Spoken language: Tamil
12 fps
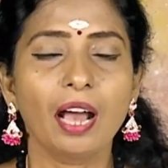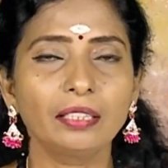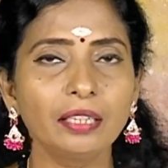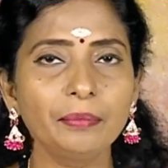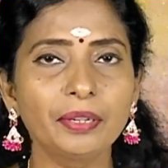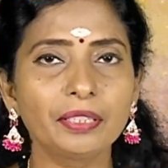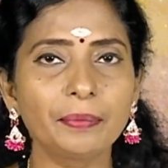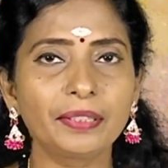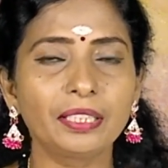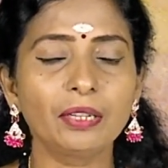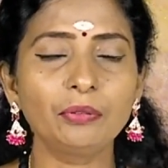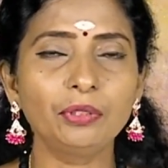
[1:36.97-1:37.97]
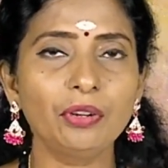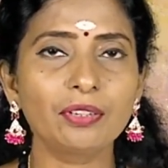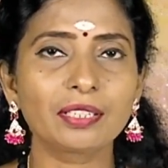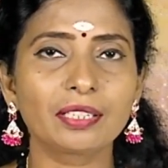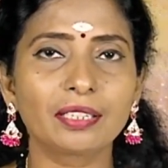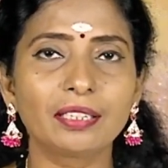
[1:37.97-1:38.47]
அதே மாதிரி பார்த்திங்கன்னா
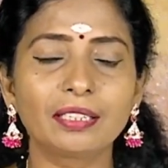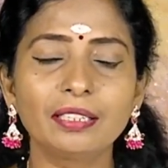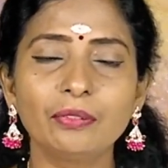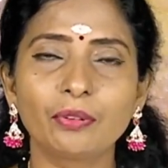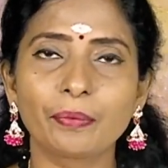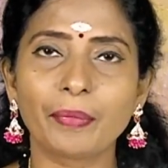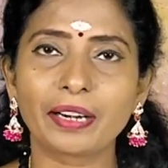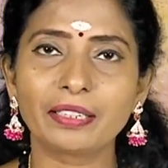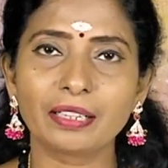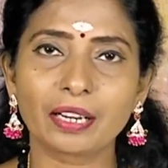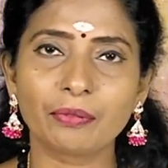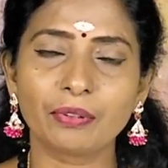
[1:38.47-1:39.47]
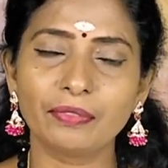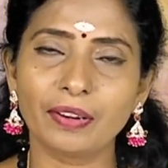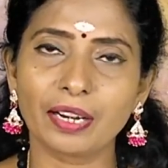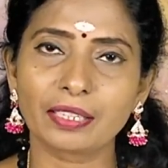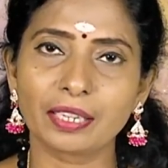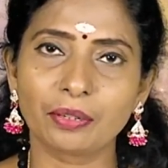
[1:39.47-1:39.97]
உத்தியோகஸ்தர்களுக்கு ஒரு மனநிறைவுடன்
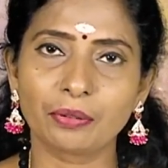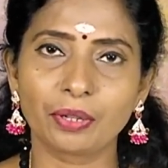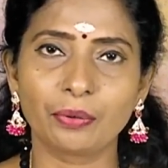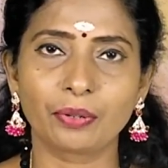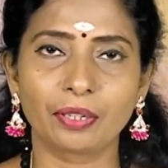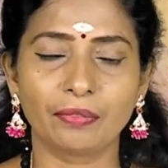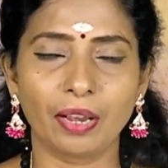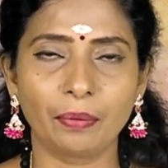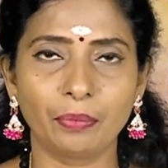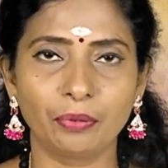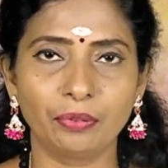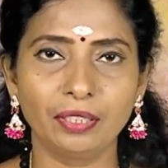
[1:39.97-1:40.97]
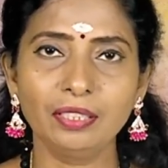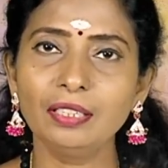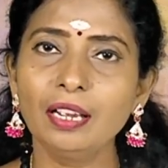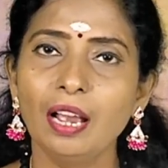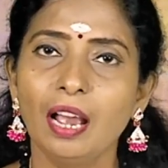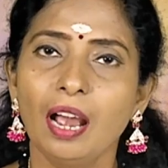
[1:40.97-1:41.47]
வேலை செய்யக்கூடிய ஒரு வாய்ப்பு உண்டு
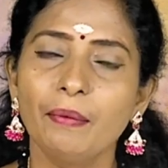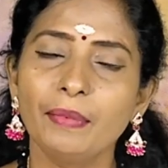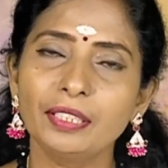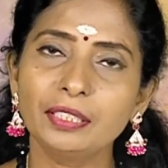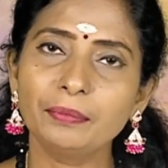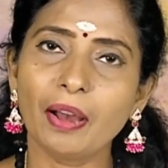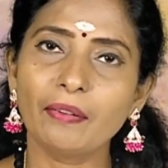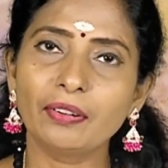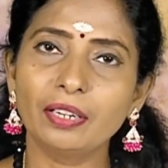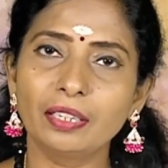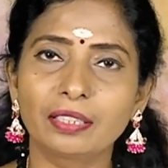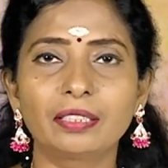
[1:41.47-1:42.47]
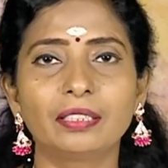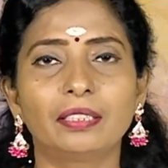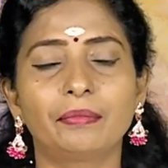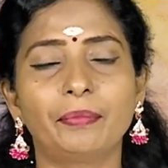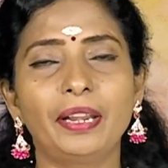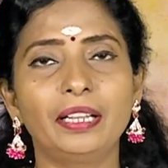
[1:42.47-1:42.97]
மற்றும் அவர்களுக்கு
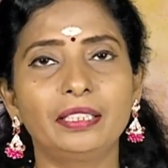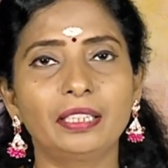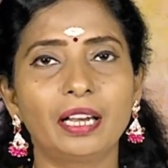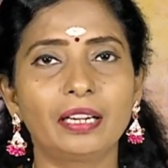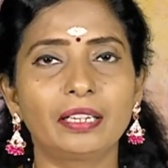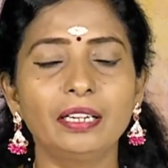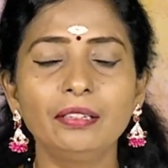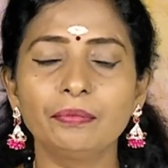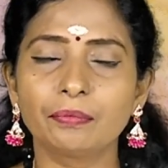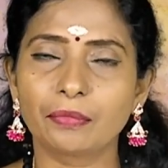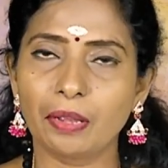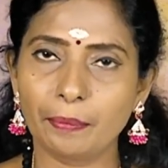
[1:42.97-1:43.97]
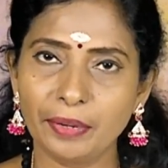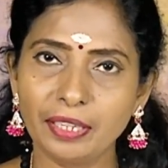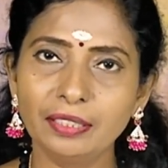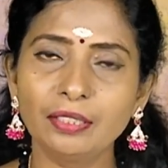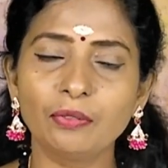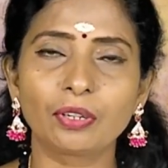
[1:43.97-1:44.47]
மேலதிகாரிகள்
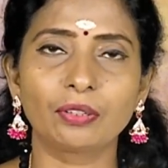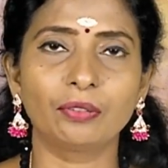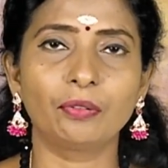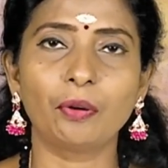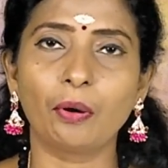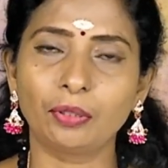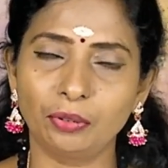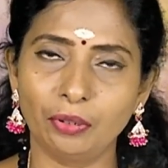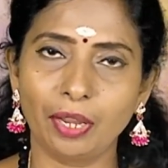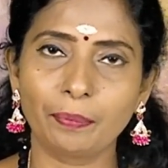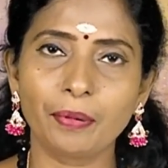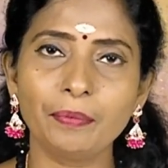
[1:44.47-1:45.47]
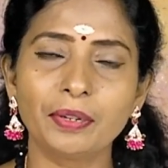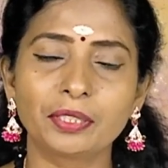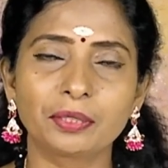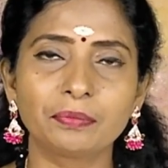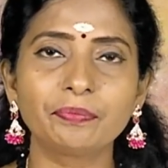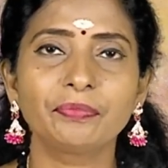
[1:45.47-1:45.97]
மிகுந்த ஒரு ஒத்துழைப்பும்
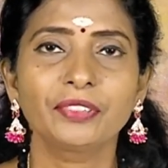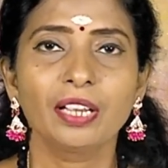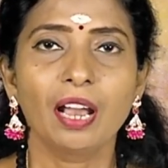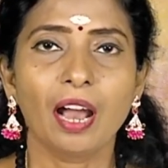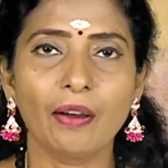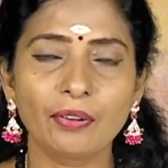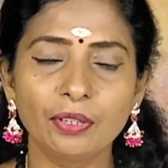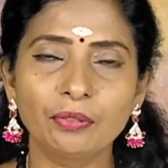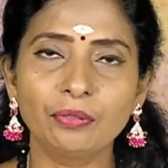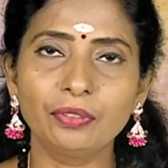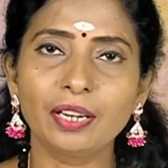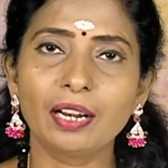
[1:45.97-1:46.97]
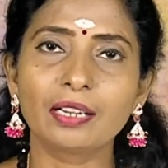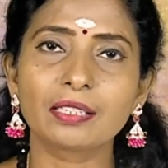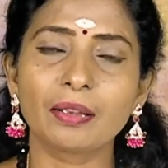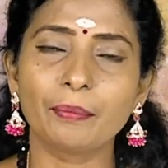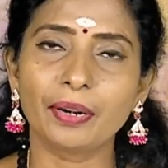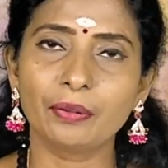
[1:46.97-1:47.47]
மற்றும் அவர்களுக்கு உண்டான
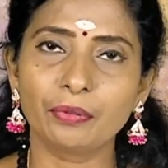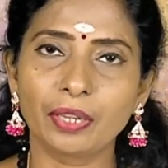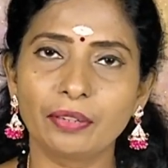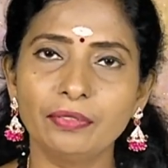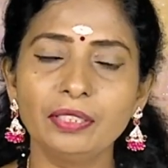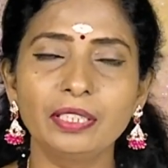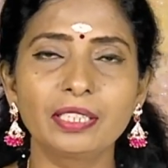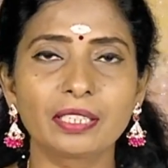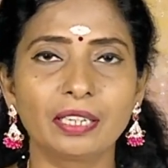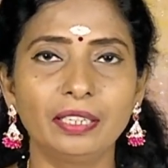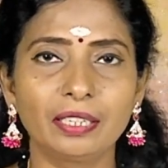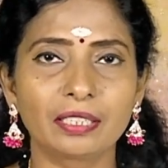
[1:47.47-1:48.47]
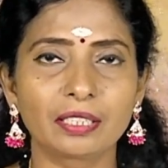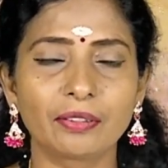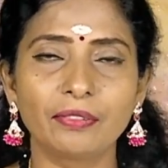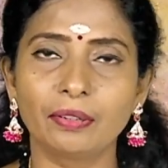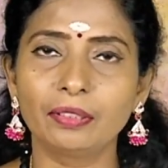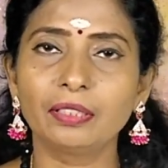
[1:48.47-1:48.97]
சம்பள உயர்வு
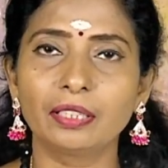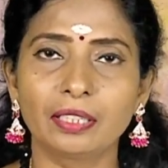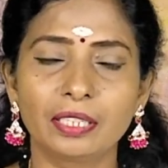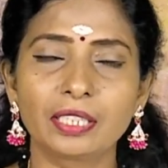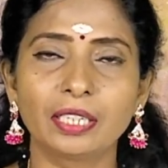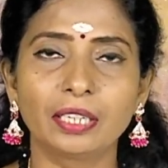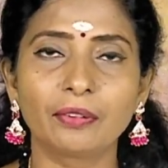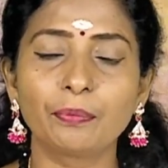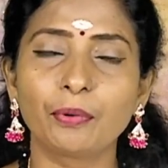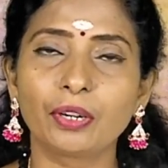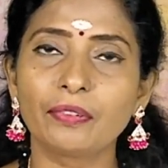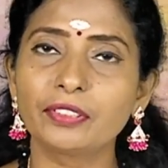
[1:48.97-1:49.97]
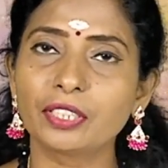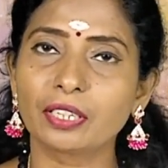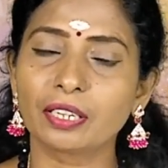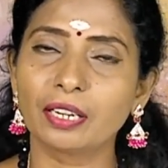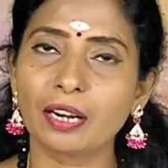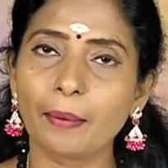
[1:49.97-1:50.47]
இன்சென்டிவ் இந்த இன்சென்டிவ் போன்ற
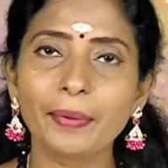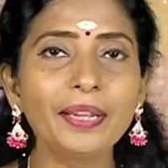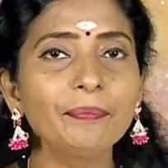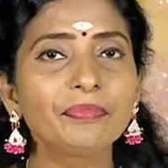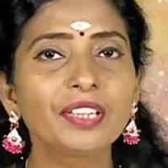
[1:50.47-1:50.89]
விஷயங்கள் எல்லாமே